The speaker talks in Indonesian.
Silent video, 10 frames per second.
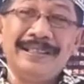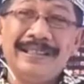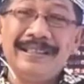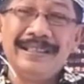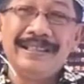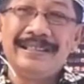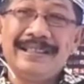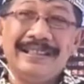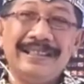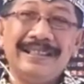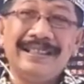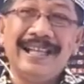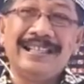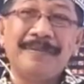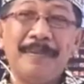Jadi jadi jadi
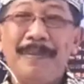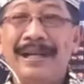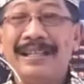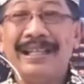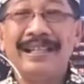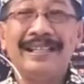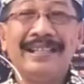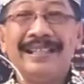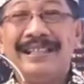ada pembagian